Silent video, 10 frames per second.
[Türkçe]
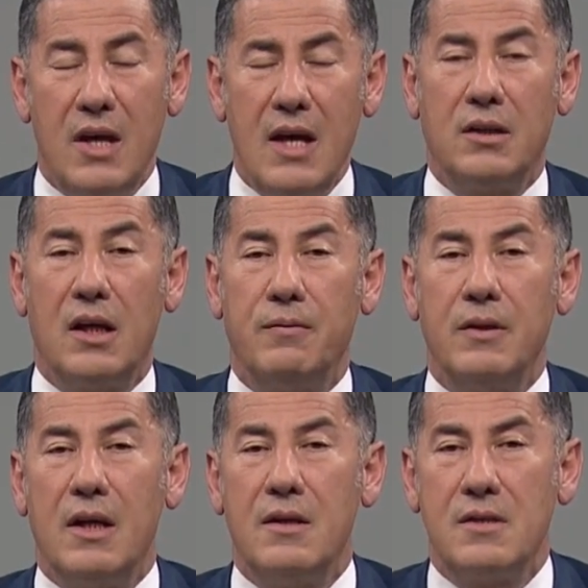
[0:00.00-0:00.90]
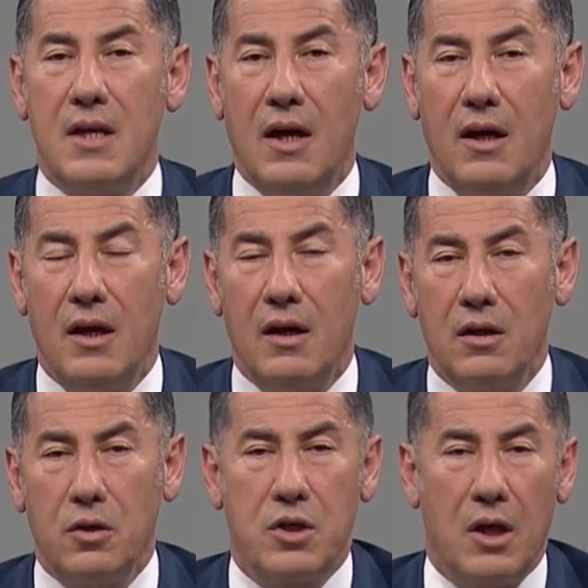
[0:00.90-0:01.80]
Diğer tarafında ise
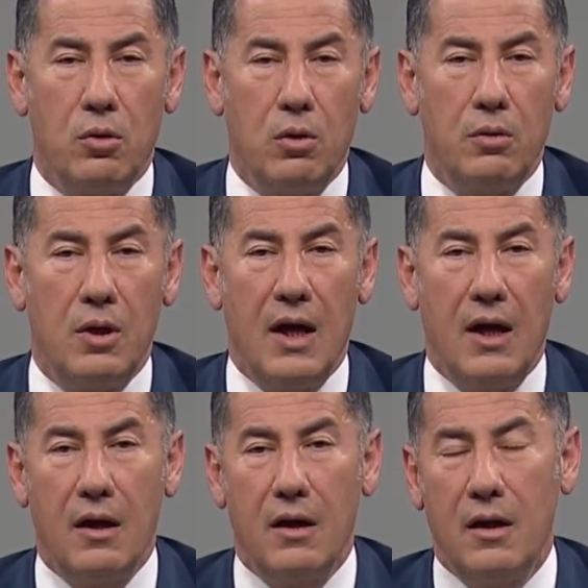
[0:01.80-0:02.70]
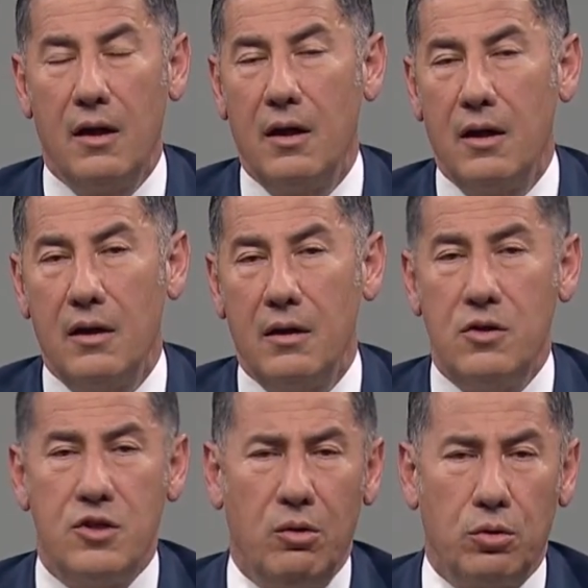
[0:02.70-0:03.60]
Kılıçdaroğlu'yla
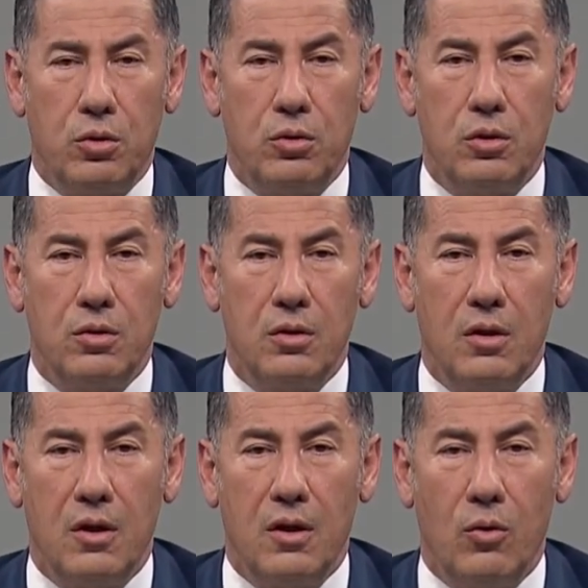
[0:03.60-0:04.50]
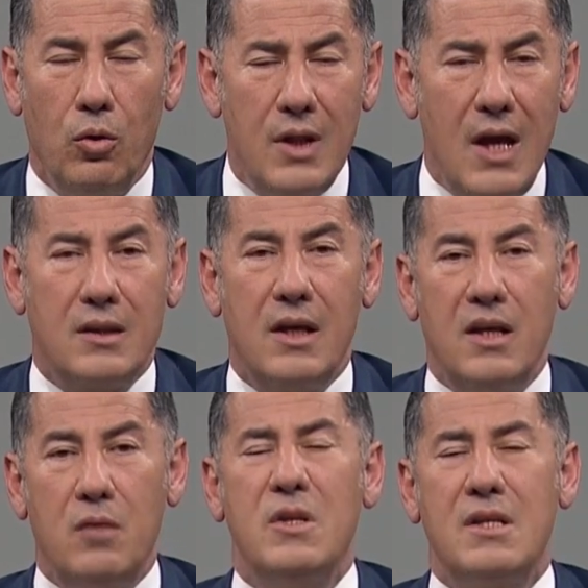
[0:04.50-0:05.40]
ince oturuyor. Onlar da
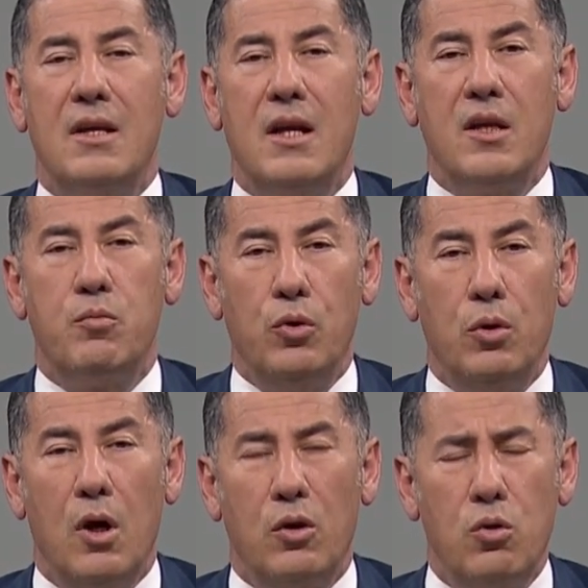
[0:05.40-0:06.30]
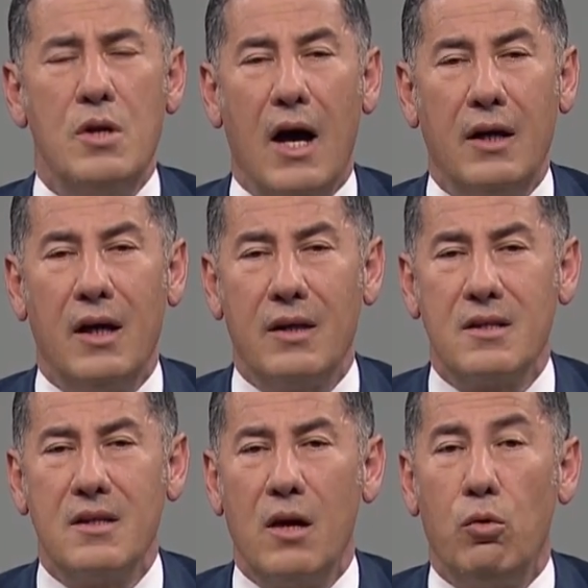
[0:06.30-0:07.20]
20 senelik bu günahın
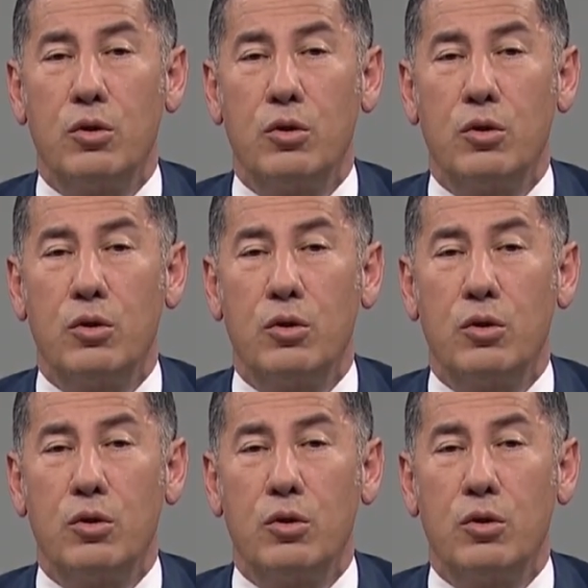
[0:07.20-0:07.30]
aslında